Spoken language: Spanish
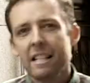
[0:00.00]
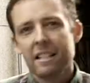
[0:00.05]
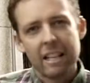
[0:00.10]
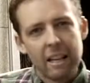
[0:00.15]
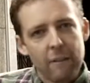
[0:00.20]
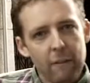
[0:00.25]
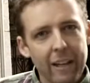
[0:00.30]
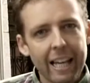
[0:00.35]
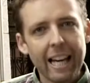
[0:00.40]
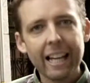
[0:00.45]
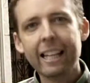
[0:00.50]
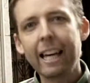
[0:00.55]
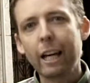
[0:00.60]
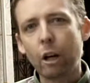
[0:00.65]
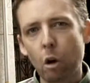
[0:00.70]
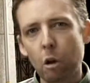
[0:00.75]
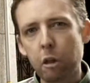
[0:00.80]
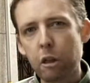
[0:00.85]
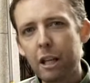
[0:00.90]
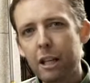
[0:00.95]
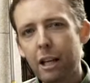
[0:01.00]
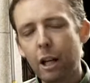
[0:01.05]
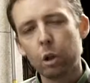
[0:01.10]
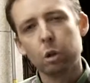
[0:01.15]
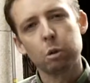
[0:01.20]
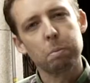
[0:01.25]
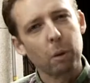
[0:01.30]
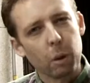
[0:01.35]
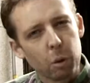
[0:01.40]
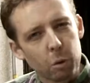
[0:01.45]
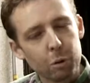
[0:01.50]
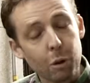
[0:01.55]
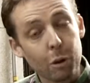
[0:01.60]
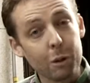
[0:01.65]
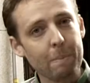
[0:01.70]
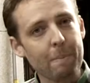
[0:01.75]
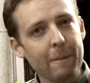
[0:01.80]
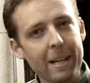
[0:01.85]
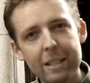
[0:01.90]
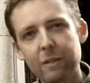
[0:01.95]
Significa que cocina los
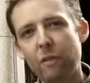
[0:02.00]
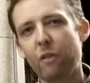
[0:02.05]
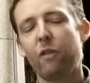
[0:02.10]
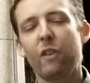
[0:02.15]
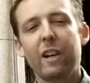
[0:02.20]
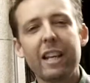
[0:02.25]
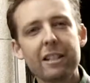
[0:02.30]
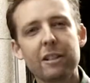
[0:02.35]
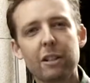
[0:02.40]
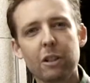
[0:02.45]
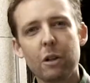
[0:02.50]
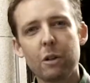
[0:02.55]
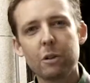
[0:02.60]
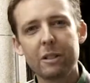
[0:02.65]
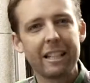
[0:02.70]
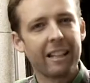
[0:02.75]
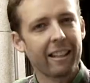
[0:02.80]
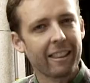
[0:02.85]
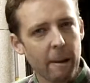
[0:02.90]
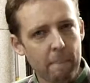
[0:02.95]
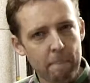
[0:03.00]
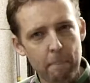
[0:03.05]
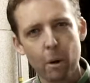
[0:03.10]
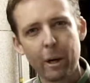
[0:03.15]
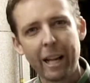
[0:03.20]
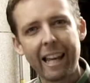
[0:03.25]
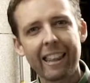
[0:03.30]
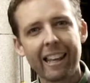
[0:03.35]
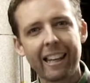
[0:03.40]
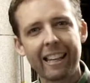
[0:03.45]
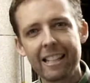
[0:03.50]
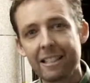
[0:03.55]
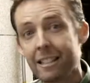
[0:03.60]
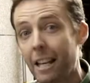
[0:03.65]
productos más frescos y de temporada que